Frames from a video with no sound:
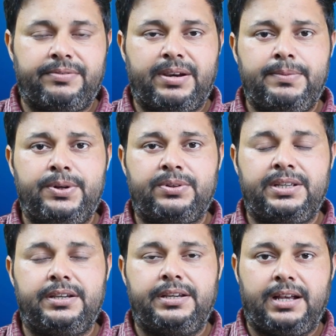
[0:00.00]
रिक्वायरमेंट
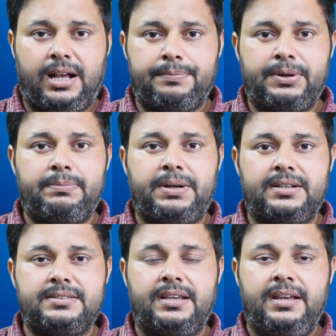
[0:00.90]
होती है कि आपके
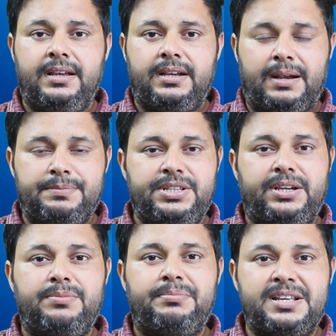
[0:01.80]
पास कम से
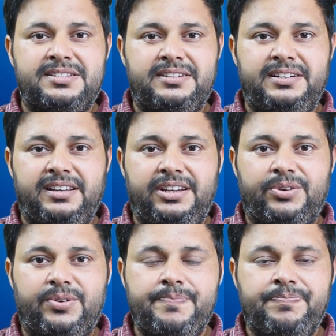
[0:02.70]
कम मास्टर डिग्री
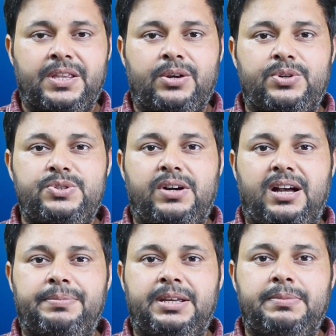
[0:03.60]
हो और जो
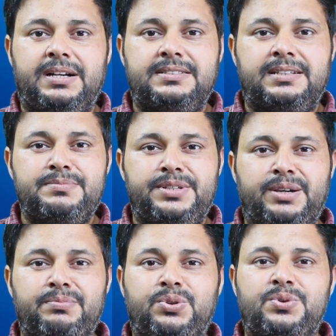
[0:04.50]
आपके पास कम से
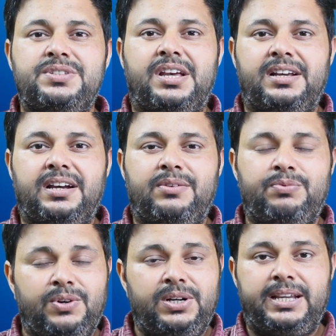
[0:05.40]
कम दो साल का
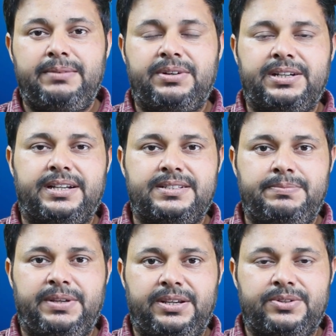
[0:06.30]
फुल टाइम वर्क
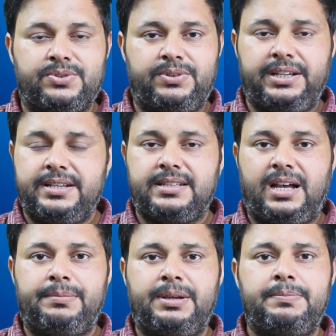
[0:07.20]
एक्सपीरियंस हो इनकेस
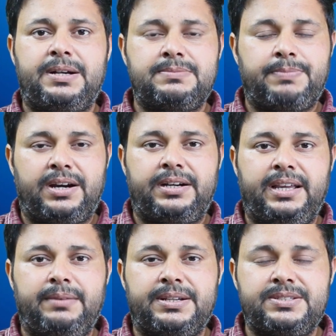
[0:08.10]
आपके पास पार्ट
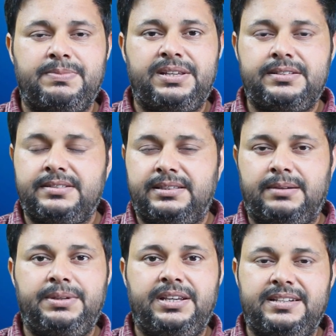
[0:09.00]
टाइम एक्सपीरियंस है
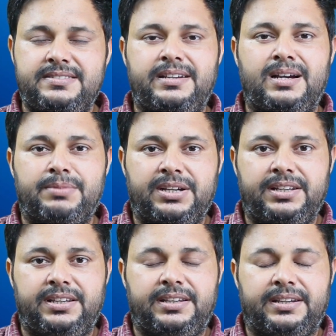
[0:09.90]
तब ये किसी काम का
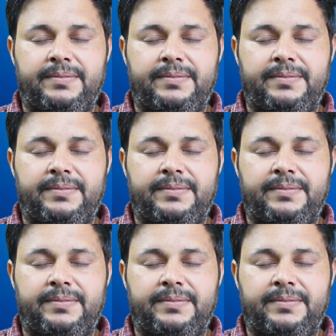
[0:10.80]
नहीं